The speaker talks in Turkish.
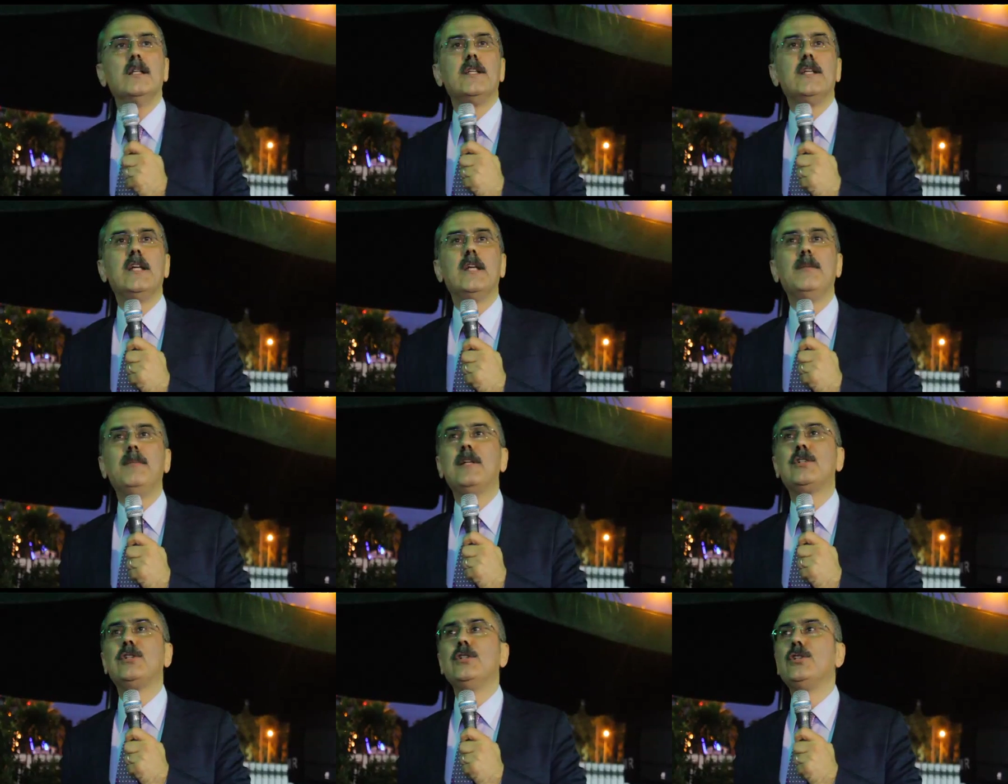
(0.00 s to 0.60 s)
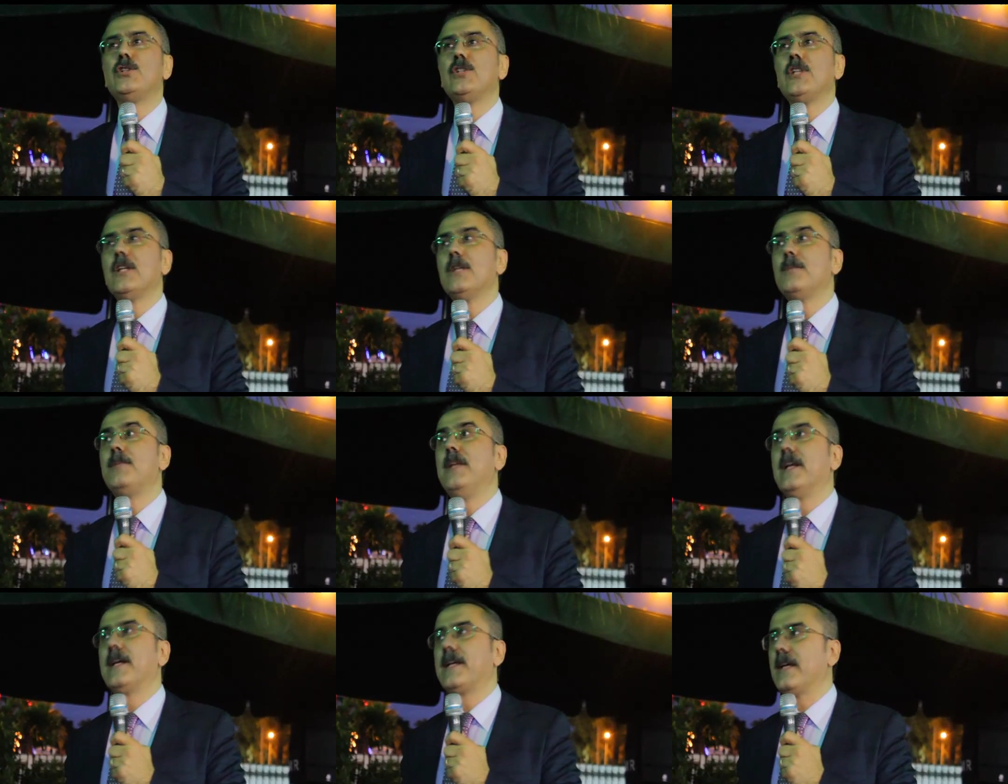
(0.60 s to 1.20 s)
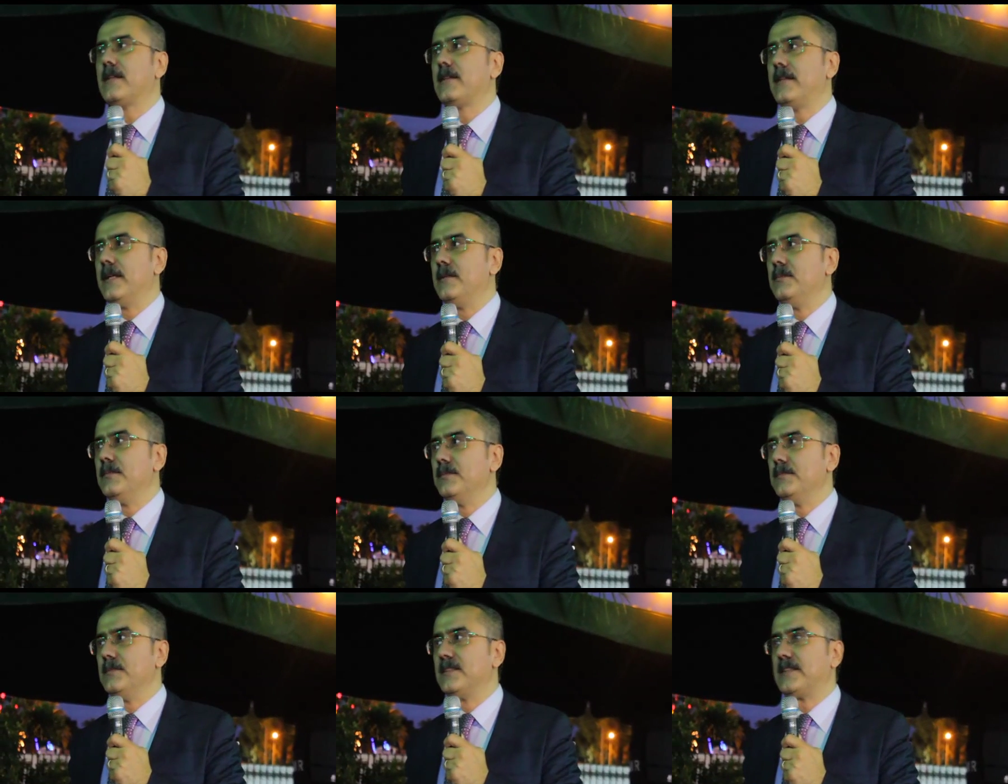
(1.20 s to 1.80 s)
25. yıl
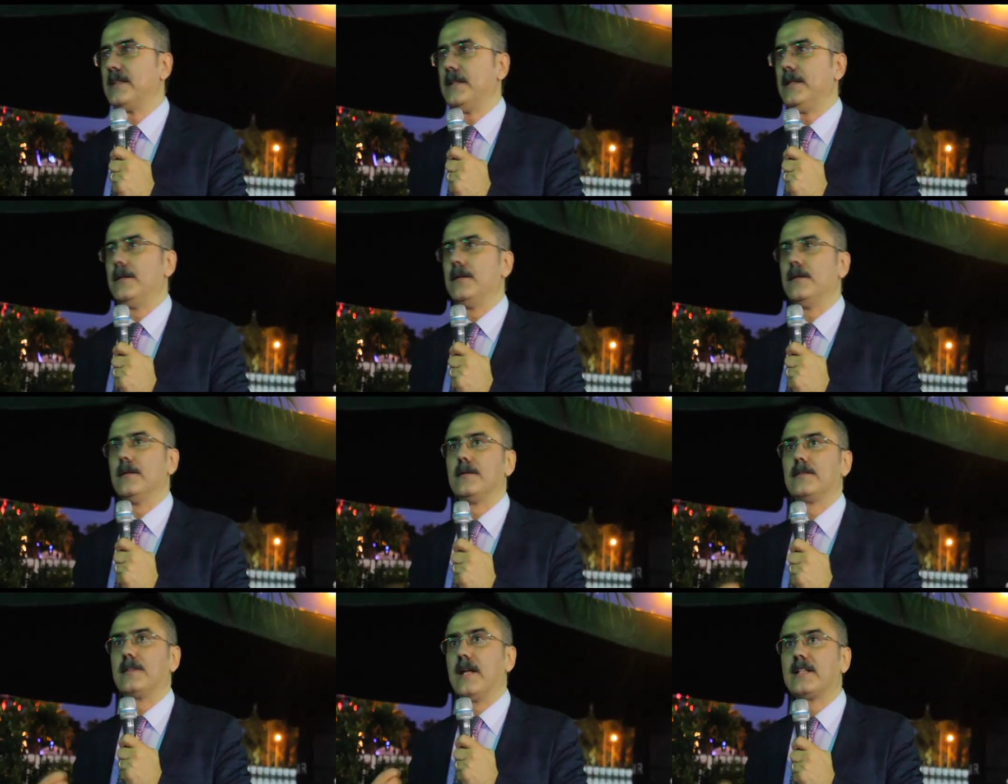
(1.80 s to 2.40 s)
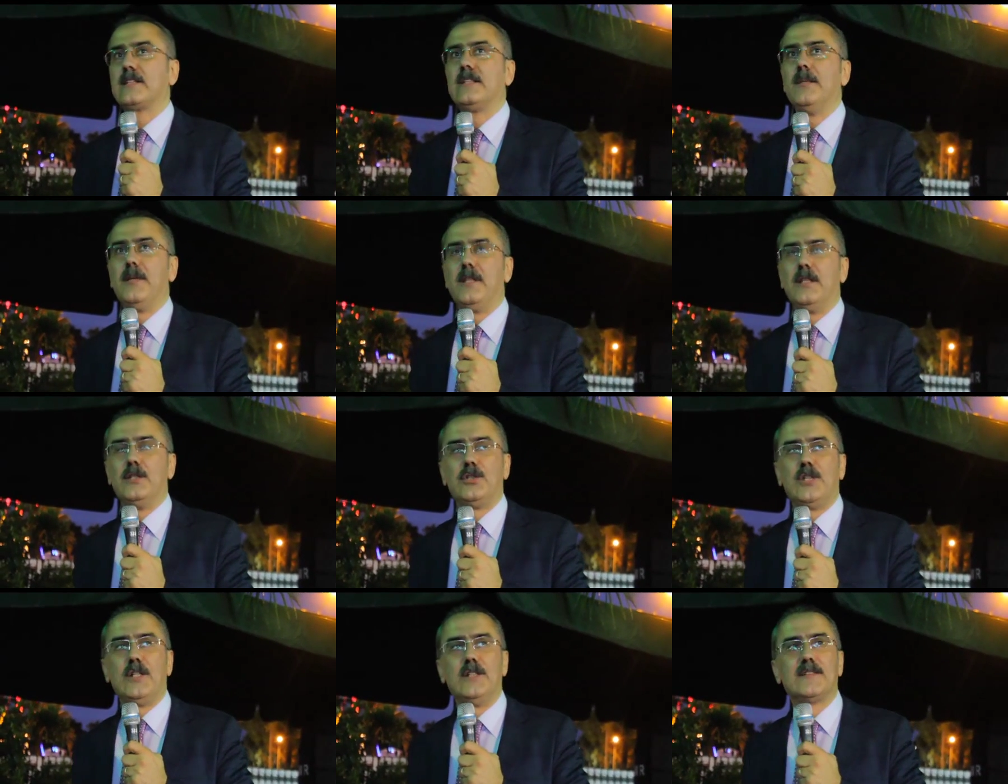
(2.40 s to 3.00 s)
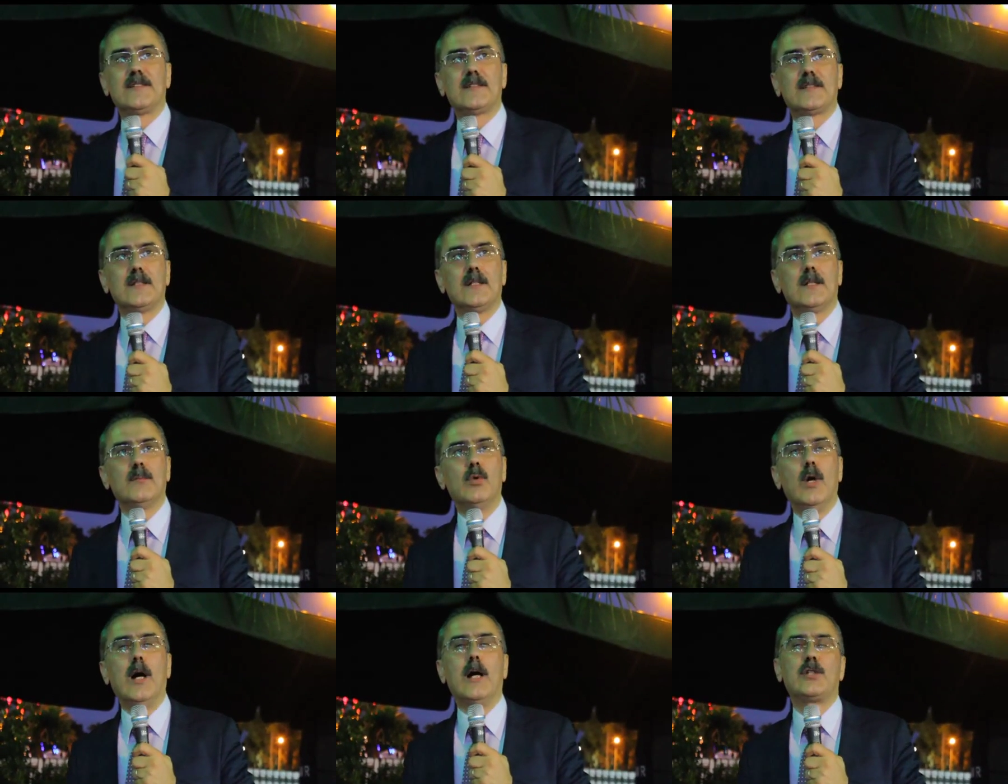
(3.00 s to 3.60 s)
plaketlerimizi takdim edeceğiz
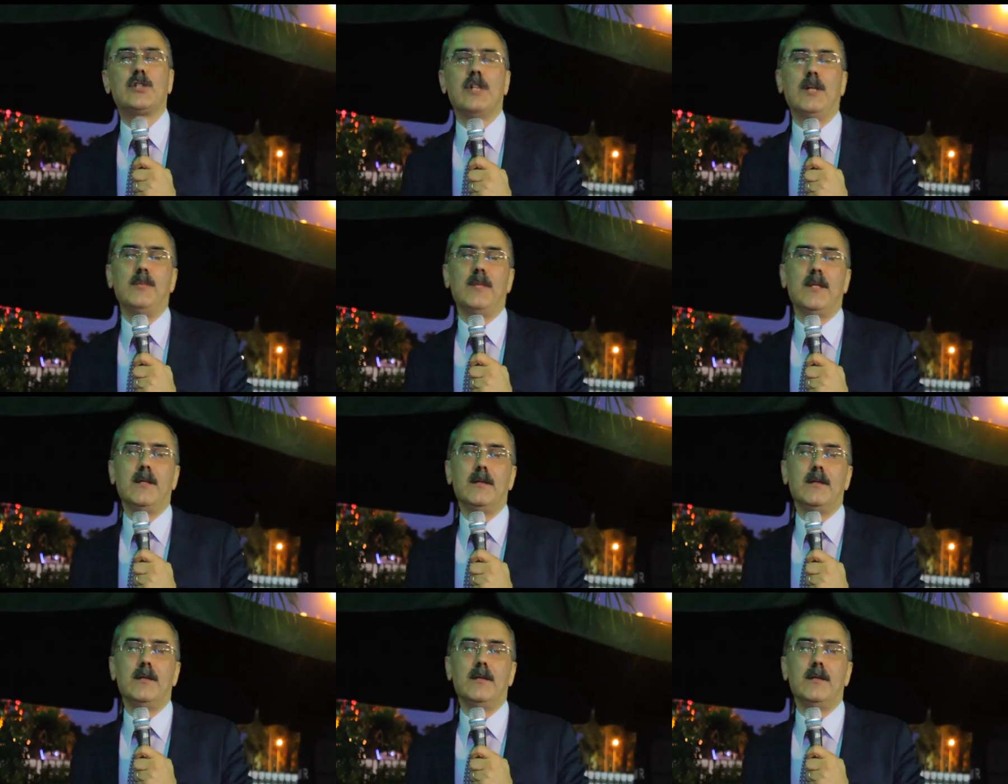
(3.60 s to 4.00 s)
bu akşam